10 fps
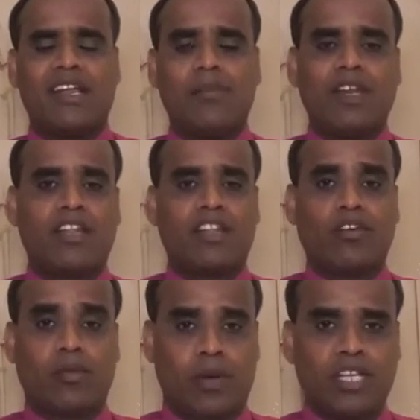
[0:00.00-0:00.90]
நிலைமையில்
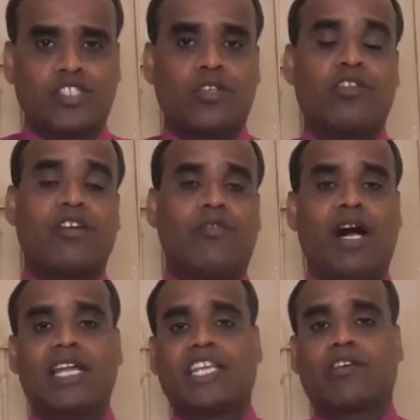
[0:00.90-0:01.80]
இருந்த ஒரு மனுஷனுடைய
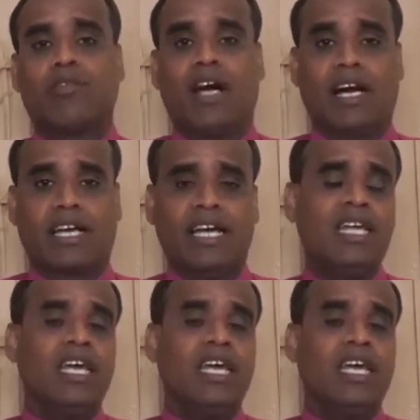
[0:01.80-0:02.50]
வாழ்க்கைக்குள்ளாக